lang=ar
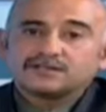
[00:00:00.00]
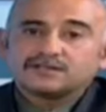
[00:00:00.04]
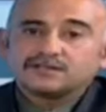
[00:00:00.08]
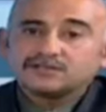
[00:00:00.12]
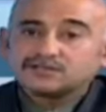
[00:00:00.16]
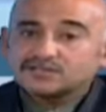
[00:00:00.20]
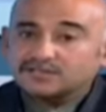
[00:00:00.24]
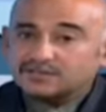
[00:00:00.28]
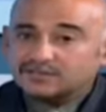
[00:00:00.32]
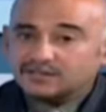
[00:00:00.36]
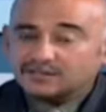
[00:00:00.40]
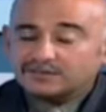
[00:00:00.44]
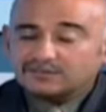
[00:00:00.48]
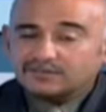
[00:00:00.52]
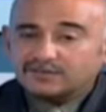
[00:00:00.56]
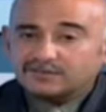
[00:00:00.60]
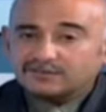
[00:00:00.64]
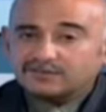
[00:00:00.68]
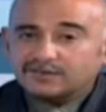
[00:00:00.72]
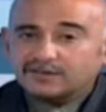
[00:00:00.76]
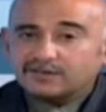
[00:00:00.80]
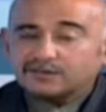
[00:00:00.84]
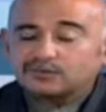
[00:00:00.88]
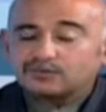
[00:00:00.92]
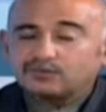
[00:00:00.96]
إلى نتيجة
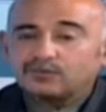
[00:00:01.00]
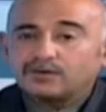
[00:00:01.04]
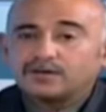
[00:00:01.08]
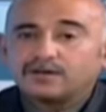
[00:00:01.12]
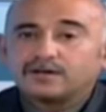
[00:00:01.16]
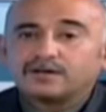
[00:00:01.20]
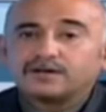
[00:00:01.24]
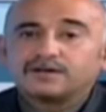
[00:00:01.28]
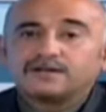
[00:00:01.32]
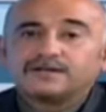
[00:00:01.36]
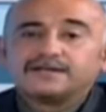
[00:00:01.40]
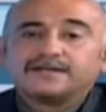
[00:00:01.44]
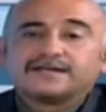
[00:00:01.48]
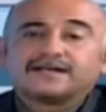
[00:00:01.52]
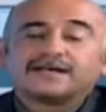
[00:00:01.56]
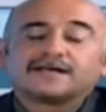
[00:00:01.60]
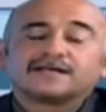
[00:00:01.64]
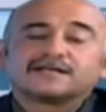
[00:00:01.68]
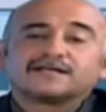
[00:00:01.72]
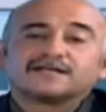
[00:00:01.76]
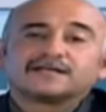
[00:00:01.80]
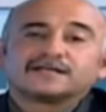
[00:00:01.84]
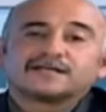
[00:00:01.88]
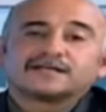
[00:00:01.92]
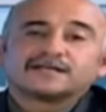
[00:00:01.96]
مفادها
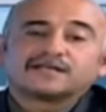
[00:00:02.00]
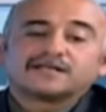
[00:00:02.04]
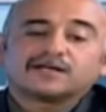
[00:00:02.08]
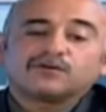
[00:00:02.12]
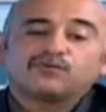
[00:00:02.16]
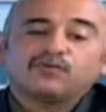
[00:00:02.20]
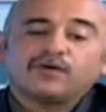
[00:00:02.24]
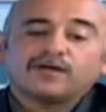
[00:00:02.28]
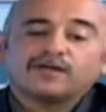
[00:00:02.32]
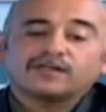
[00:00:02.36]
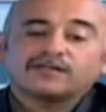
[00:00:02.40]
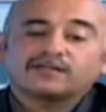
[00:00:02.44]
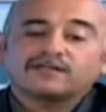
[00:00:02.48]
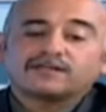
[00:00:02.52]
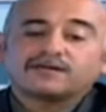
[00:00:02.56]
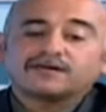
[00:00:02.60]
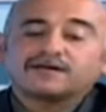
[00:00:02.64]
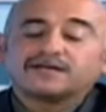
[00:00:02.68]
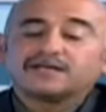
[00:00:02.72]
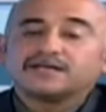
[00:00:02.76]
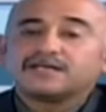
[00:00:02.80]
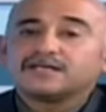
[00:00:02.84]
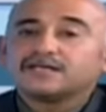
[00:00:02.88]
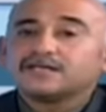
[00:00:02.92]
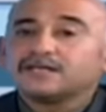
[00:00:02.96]
أن النوع
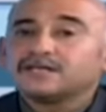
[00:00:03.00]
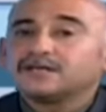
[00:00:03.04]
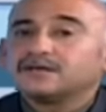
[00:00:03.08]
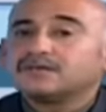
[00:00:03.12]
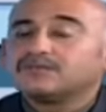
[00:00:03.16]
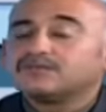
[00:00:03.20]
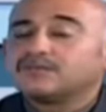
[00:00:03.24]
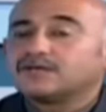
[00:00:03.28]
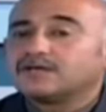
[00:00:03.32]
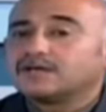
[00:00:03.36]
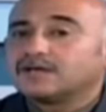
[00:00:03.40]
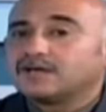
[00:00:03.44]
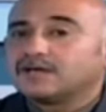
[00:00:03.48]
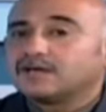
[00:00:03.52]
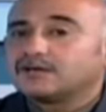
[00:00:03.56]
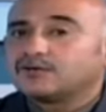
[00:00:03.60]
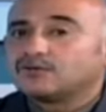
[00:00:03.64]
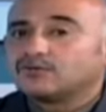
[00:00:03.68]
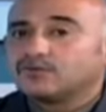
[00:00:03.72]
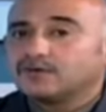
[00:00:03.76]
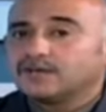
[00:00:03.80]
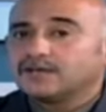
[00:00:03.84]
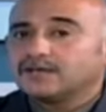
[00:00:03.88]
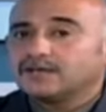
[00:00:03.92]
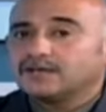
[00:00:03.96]
الثاني من
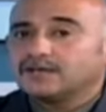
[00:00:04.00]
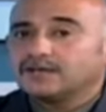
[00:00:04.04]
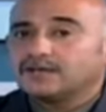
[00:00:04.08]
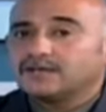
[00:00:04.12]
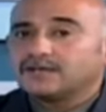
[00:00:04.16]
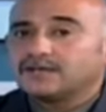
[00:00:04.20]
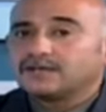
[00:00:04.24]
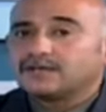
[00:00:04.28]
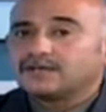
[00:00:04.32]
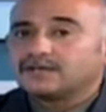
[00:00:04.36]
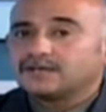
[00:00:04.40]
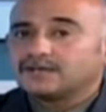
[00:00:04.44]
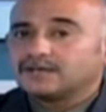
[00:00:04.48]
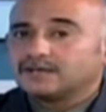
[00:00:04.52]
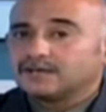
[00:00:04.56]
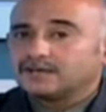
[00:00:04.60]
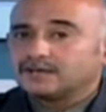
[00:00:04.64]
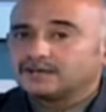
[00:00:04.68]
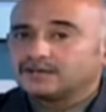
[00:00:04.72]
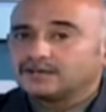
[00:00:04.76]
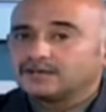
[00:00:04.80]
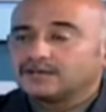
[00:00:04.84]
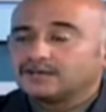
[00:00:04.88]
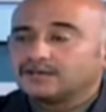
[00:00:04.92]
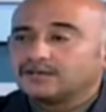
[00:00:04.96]
أنواع
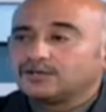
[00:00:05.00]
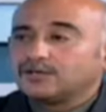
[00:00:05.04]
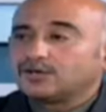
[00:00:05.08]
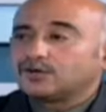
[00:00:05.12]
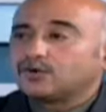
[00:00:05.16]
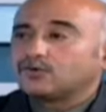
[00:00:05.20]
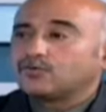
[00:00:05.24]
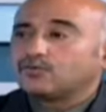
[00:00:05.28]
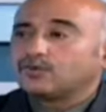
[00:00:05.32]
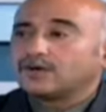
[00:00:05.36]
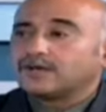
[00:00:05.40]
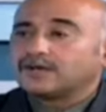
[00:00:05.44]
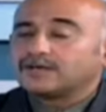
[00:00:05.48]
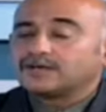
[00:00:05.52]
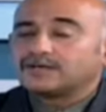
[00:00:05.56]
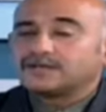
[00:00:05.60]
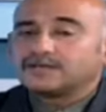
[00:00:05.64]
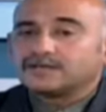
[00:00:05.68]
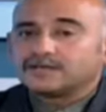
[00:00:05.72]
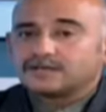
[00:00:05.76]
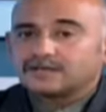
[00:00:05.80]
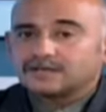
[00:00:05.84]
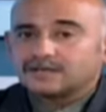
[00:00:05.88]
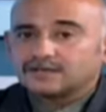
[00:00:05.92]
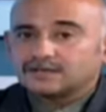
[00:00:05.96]
الكناية هو
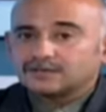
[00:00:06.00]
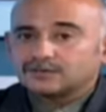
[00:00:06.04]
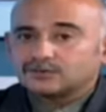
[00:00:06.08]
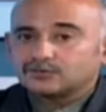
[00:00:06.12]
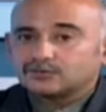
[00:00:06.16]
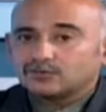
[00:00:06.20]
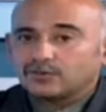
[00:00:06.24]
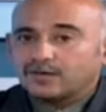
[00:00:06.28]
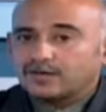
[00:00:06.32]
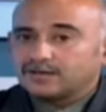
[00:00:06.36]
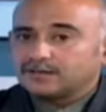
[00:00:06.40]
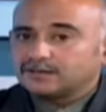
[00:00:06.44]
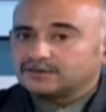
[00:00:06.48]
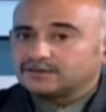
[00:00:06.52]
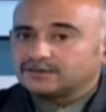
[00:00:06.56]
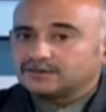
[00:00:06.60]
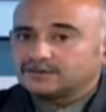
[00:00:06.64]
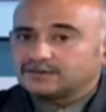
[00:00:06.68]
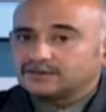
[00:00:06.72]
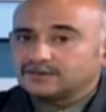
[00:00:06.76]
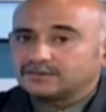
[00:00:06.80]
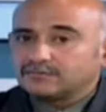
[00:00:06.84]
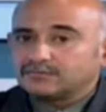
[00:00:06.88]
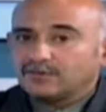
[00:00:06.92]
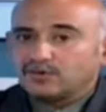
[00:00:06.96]
الكناية
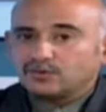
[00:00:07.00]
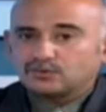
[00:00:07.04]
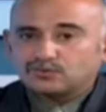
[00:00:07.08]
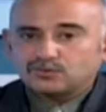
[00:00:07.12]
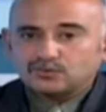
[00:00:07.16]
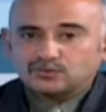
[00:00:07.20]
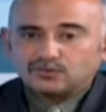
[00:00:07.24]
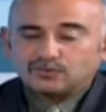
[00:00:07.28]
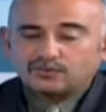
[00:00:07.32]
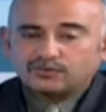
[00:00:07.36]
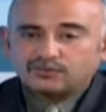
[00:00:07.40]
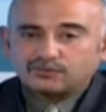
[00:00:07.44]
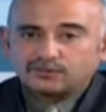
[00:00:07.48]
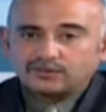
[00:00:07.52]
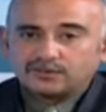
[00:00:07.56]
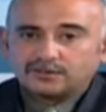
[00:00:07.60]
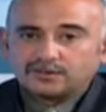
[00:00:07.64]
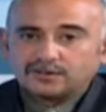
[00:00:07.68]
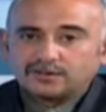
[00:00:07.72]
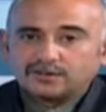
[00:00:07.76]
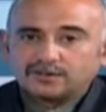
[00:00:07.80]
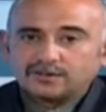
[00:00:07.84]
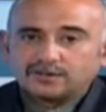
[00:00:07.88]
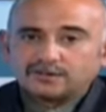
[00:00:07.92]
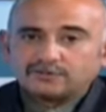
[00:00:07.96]
عن موصوف
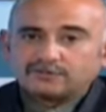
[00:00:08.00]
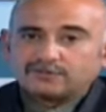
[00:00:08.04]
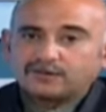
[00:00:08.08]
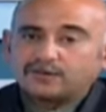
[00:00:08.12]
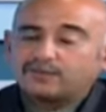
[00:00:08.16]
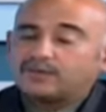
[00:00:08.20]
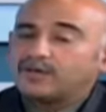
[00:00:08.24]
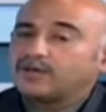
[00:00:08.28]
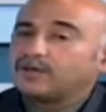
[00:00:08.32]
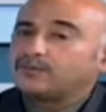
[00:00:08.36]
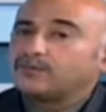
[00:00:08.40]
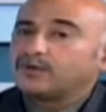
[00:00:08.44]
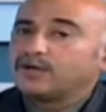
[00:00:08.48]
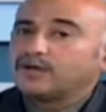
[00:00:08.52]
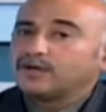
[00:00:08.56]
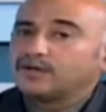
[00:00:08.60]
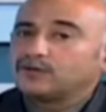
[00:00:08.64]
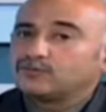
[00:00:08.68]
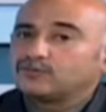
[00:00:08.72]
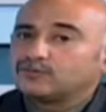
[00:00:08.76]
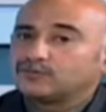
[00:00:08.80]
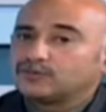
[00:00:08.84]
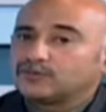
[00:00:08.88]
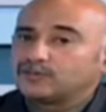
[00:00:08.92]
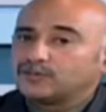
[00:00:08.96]
فما
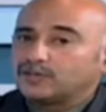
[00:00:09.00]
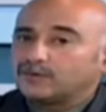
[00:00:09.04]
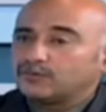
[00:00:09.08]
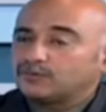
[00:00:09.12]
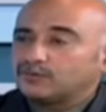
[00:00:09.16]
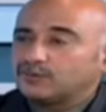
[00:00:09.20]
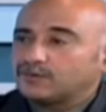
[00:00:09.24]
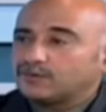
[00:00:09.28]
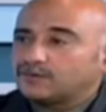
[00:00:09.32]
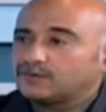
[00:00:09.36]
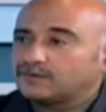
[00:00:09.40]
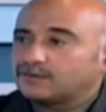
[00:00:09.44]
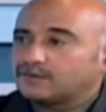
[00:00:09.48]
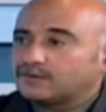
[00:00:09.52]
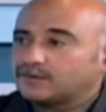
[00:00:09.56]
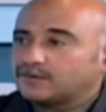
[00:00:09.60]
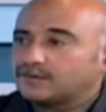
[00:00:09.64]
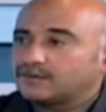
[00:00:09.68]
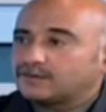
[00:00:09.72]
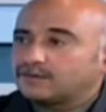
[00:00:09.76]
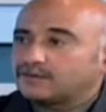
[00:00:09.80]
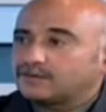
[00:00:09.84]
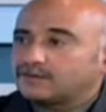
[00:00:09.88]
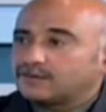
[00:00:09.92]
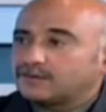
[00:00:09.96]
بال النوع
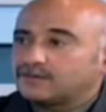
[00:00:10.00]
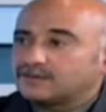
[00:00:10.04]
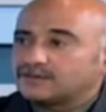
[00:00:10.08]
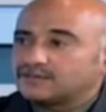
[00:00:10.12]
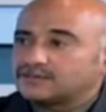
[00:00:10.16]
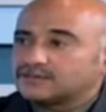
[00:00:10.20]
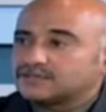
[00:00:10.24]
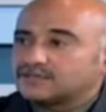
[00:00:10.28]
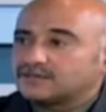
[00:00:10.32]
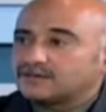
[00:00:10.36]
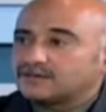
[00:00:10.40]
الثالث